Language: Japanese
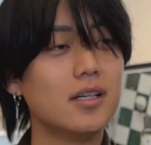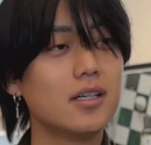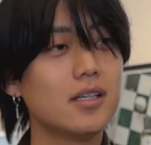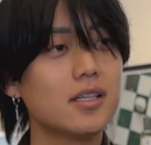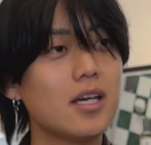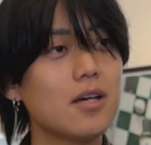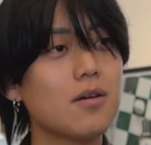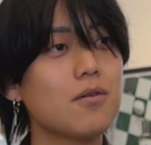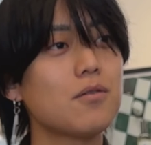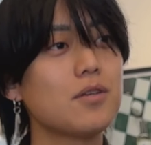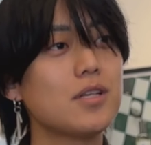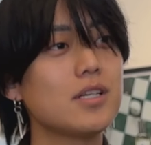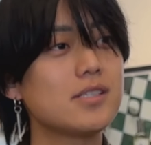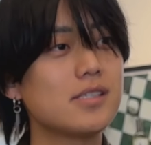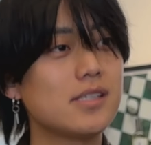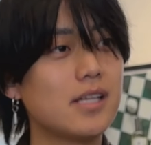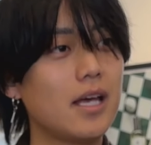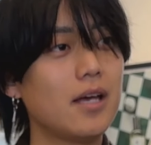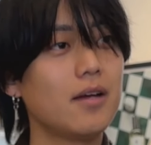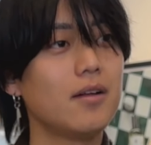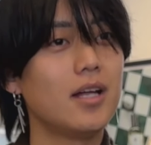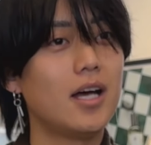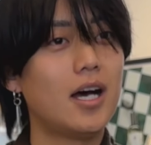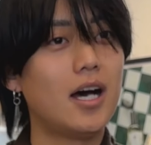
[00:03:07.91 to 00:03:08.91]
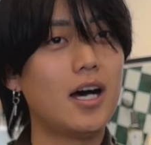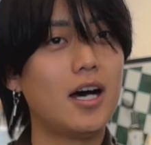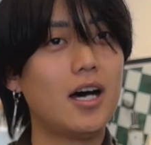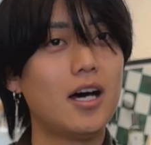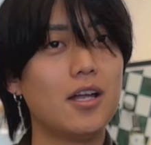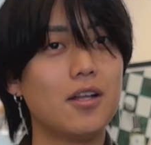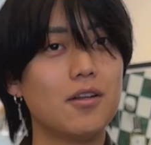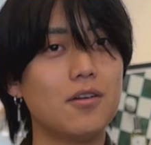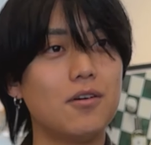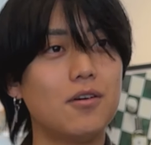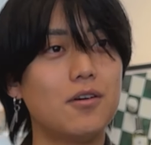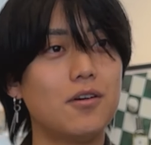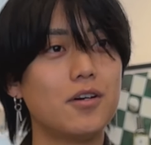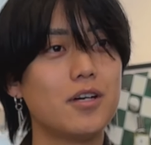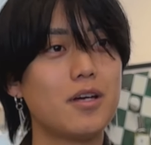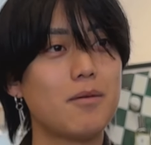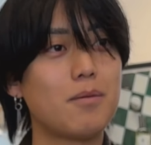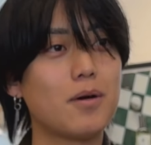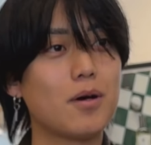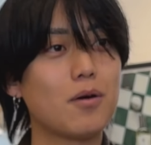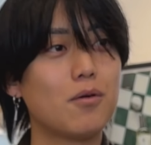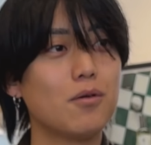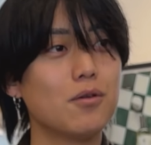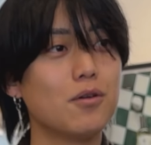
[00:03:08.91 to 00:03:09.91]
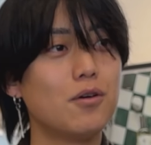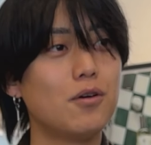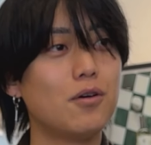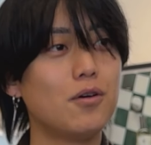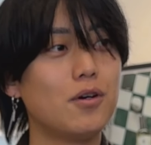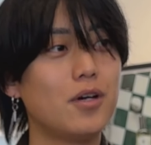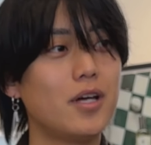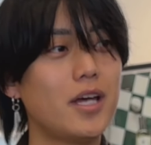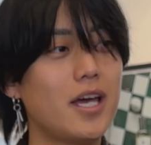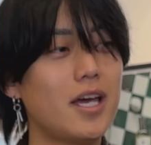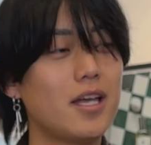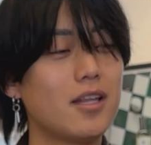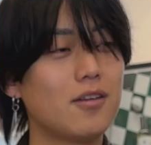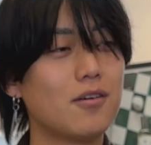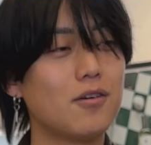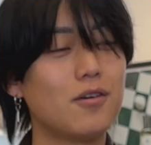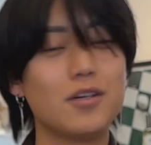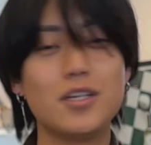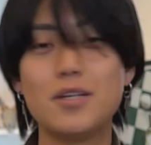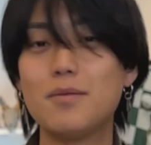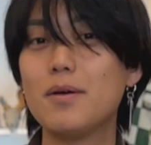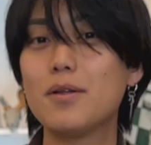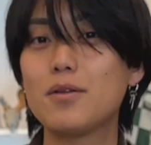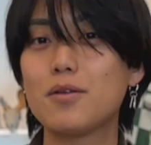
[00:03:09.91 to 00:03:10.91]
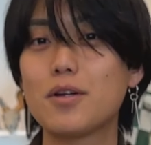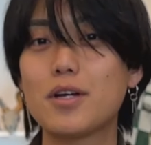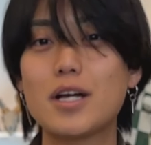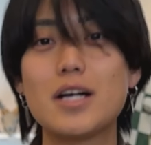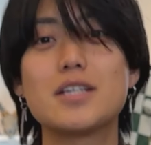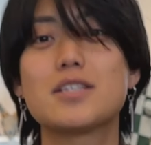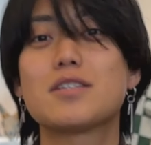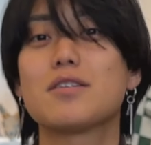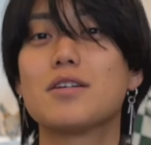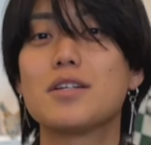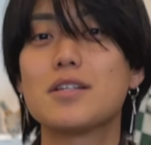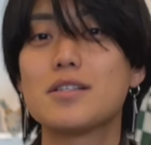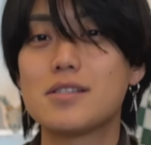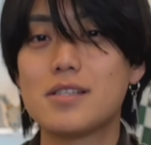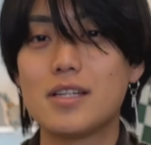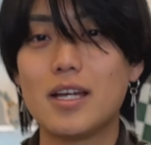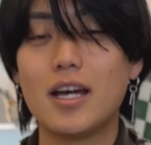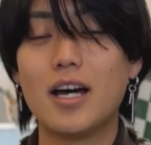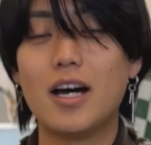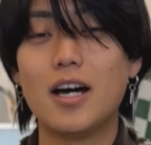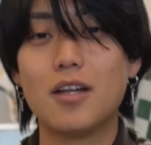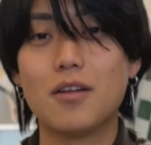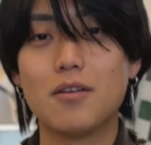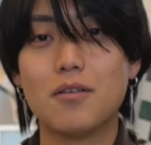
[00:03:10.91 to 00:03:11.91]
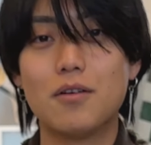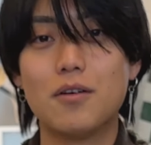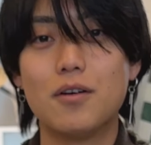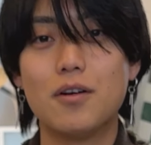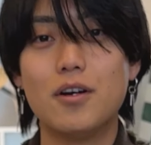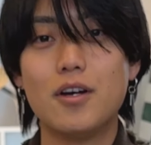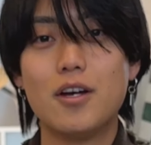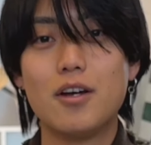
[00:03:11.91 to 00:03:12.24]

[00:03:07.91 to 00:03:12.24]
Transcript: 結構ですねあのやっぱこの、えーと、イベントに関してはですねあの、